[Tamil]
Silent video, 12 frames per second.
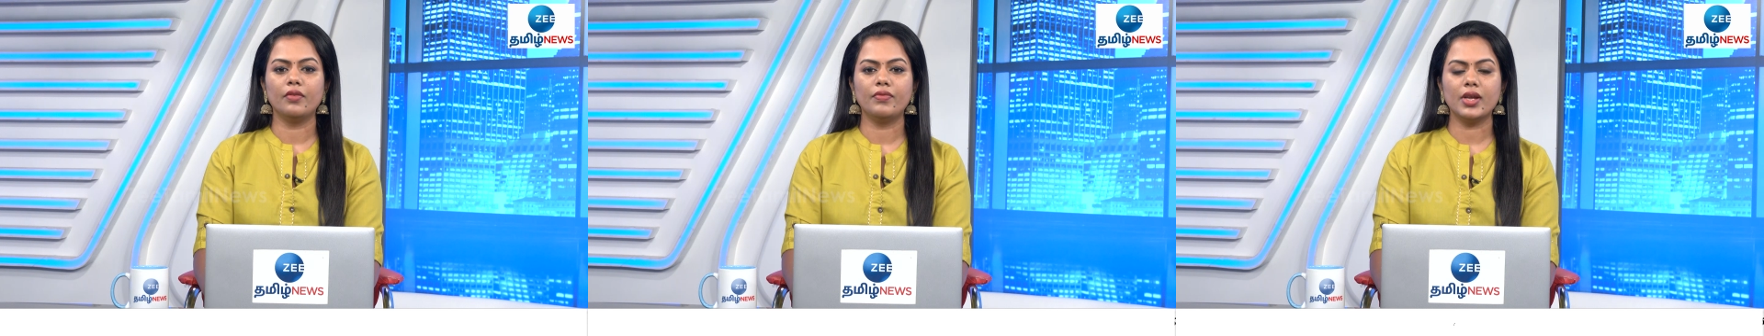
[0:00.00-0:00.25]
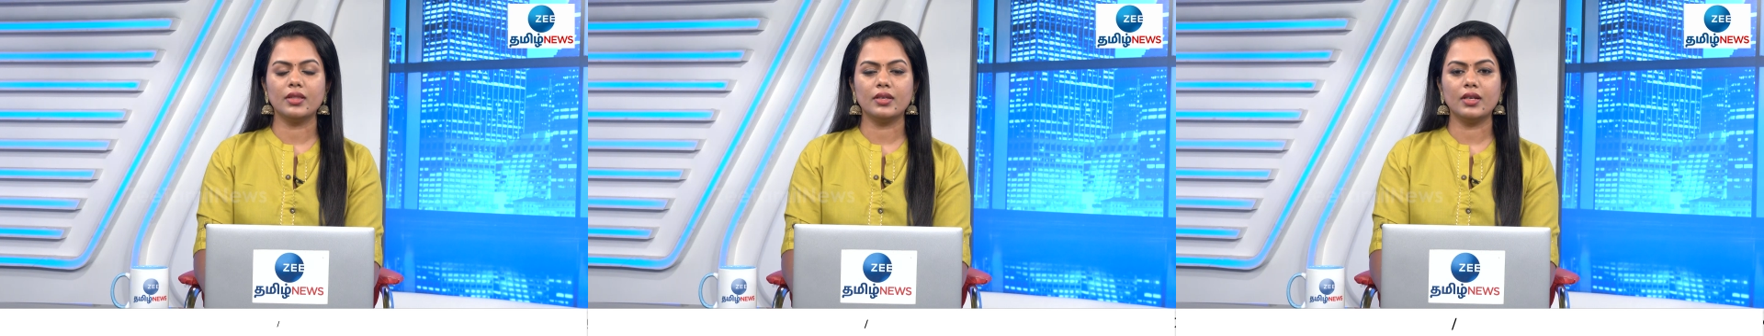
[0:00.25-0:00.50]

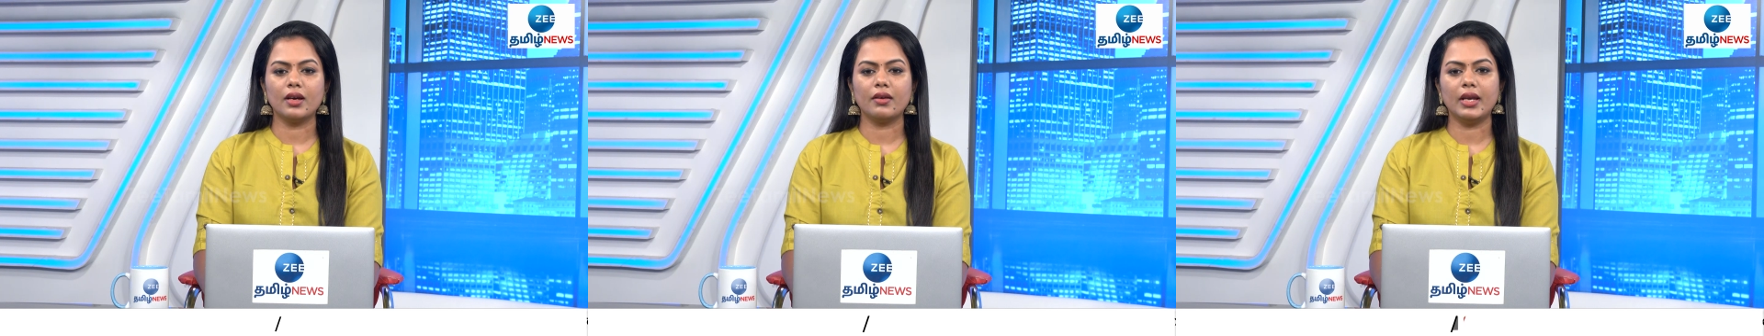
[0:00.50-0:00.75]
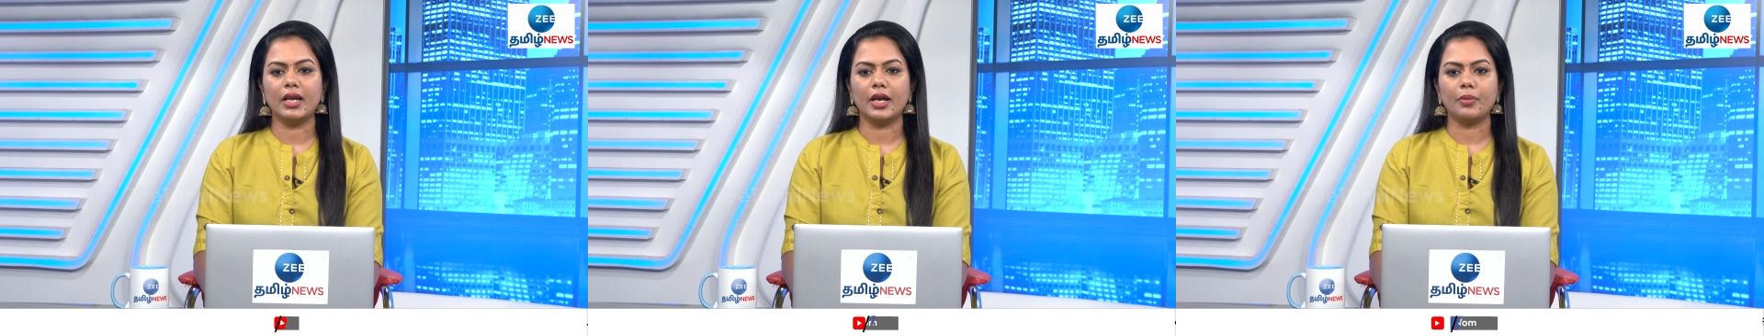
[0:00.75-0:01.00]

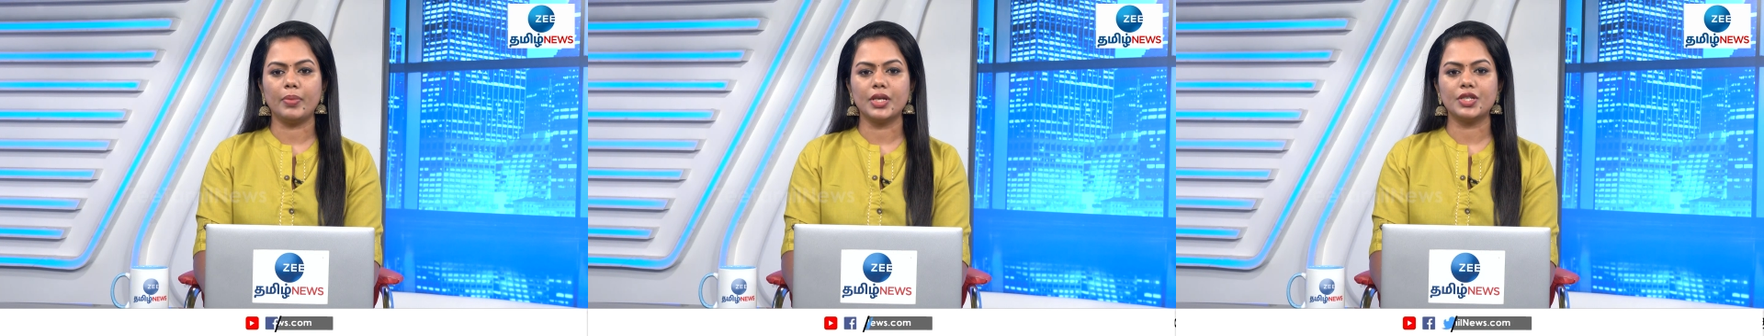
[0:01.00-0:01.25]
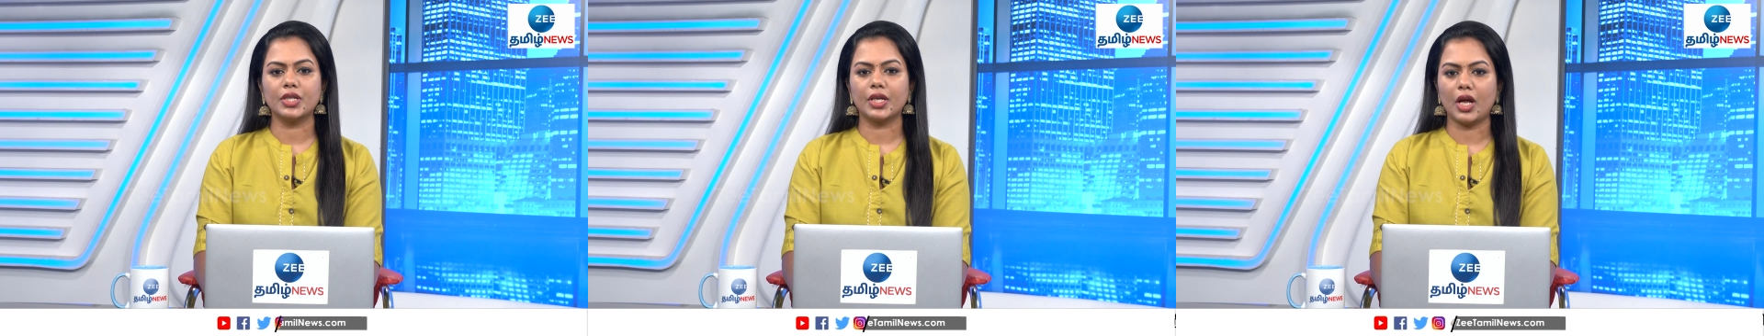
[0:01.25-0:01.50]
விருதுநகரில்
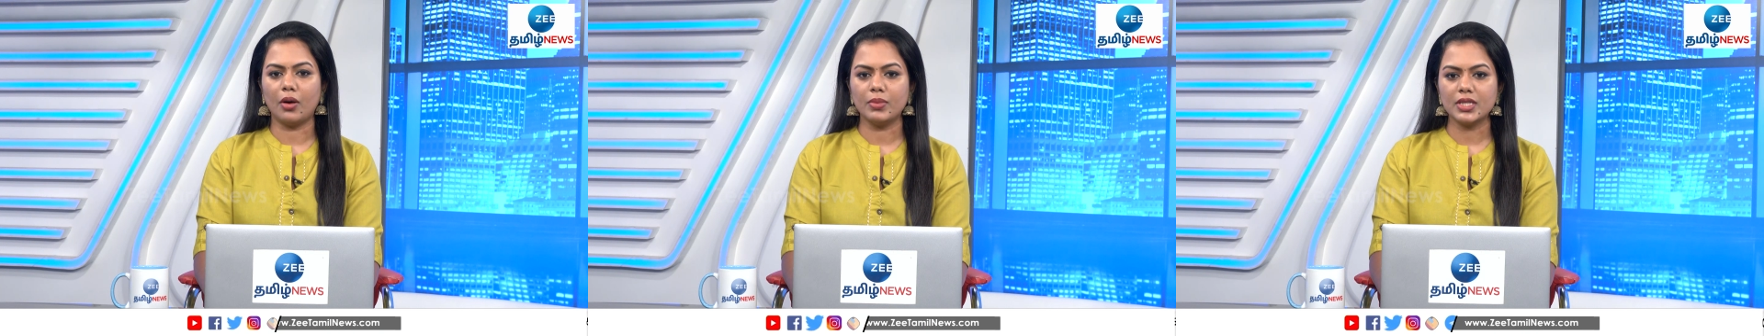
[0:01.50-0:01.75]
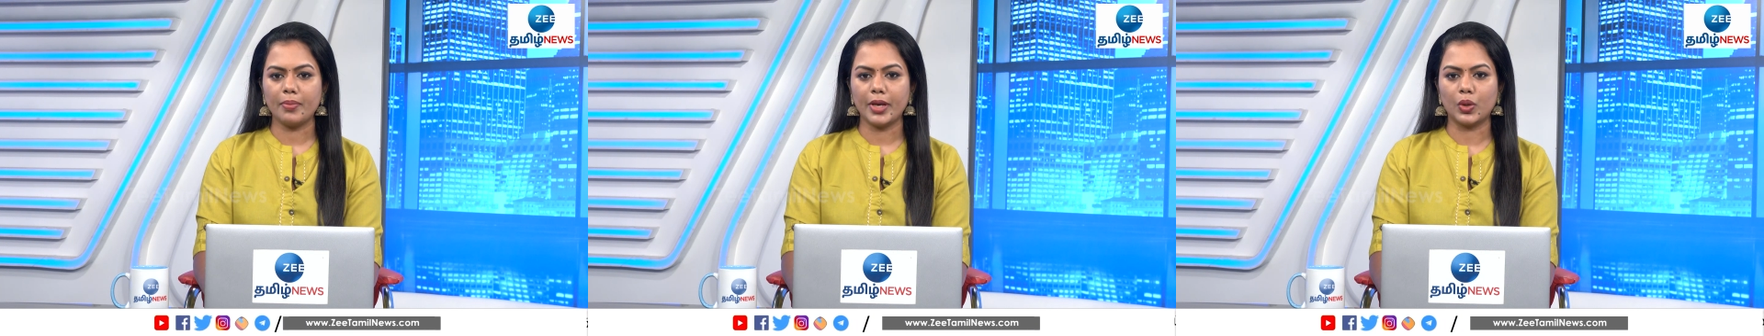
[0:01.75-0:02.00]
நடைபெற்ற
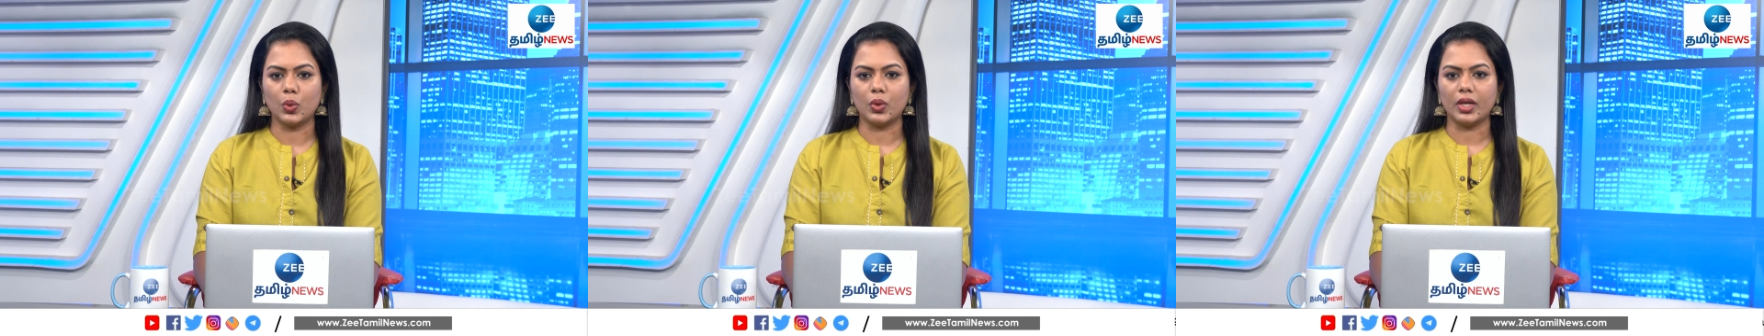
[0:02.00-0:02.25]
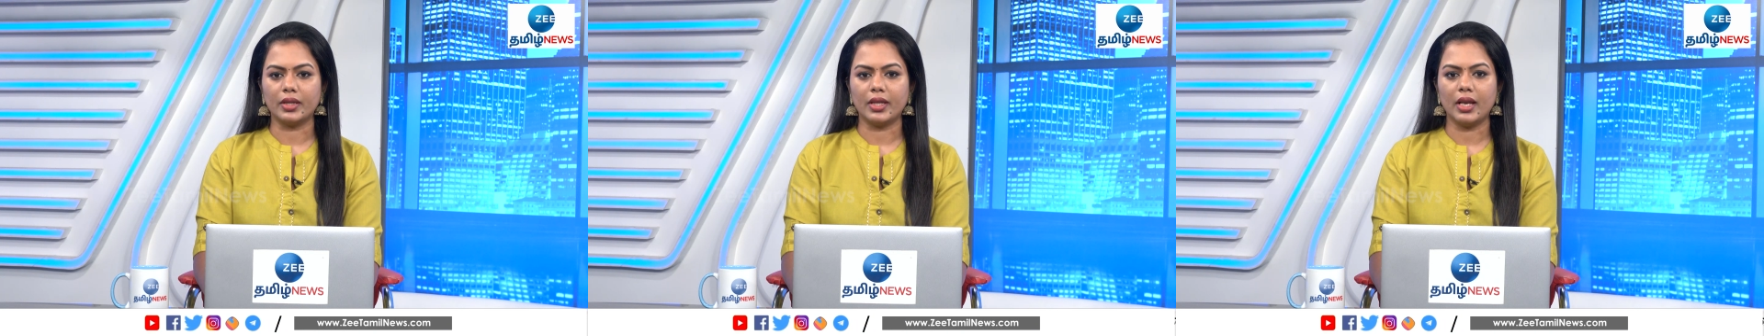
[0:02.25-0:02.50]
கிராம சபை
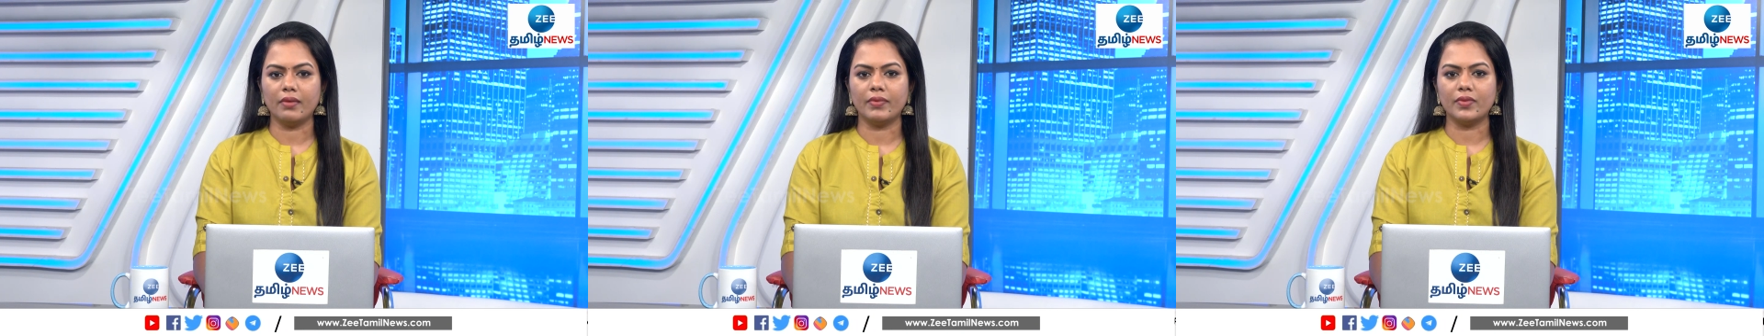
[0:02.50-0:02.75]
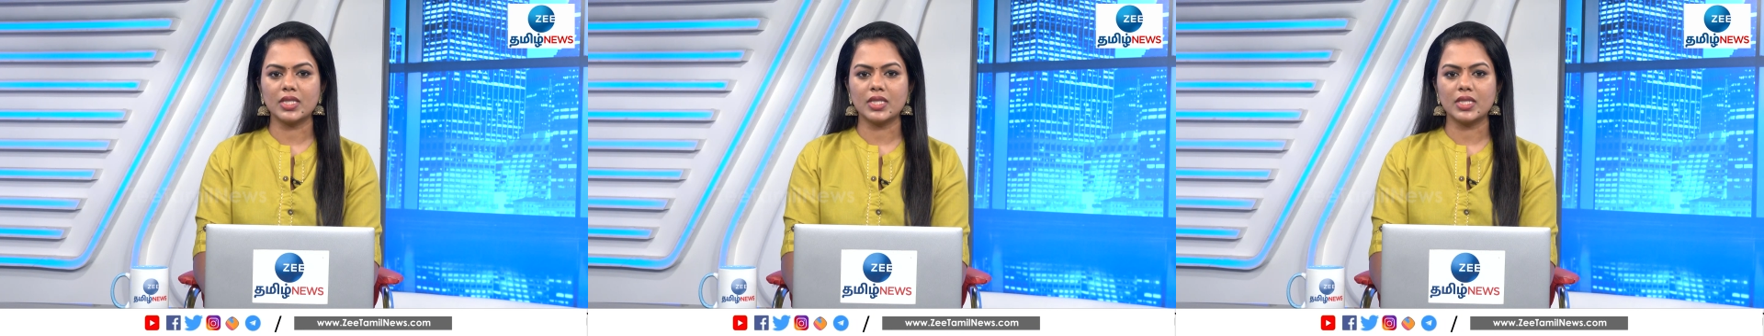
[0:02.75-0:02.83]
கூட்டத்தில்